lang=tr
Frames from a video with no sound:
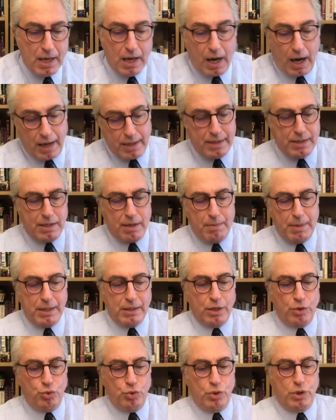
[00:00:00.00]
Aynı
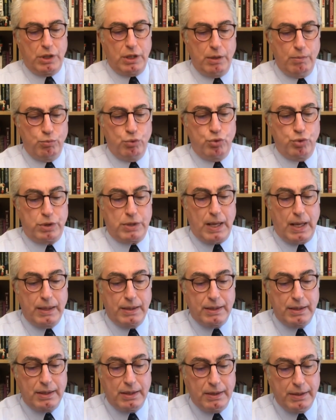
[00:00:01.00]
zamanda diyor ki bu
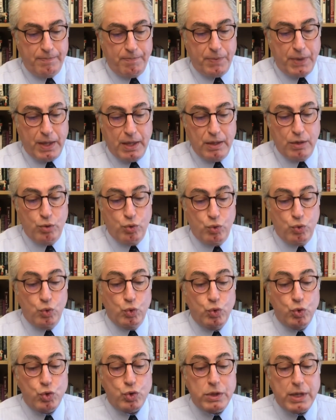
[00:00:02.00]
saldırı e,
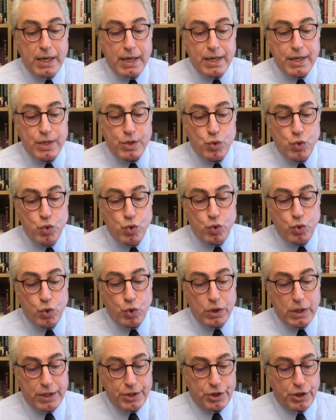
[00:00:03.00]
uluslararası
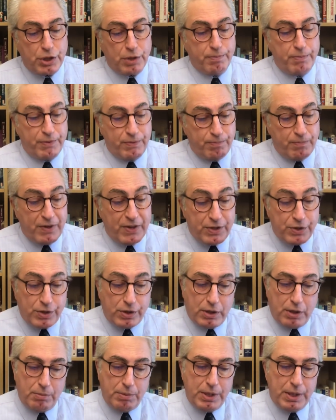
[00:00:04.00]
hukukun açık ve
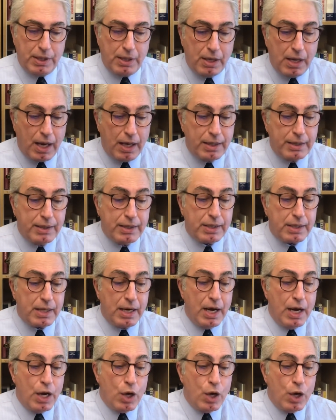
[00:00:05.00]
ciddi bir ihlalidir.